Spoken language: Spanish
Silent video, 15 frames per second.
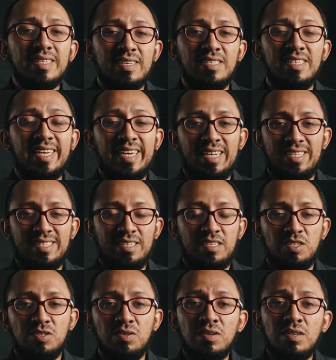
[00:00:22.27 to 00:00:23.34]
desde el
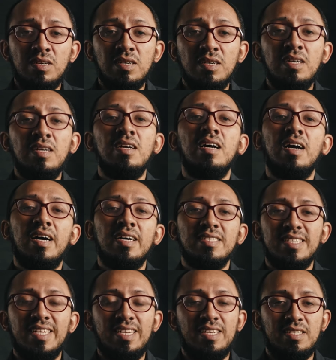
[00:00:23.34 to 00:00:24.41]
sensor
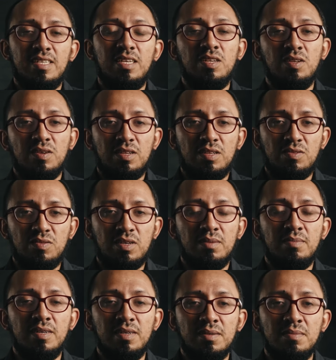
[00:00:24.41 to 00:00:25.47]
hasta el exterior de tu
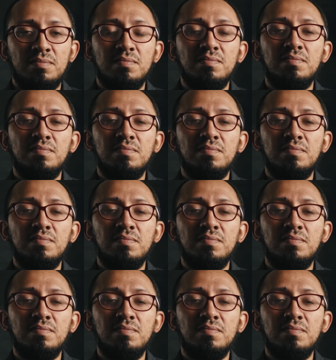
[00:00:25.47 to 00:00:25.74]
cámara.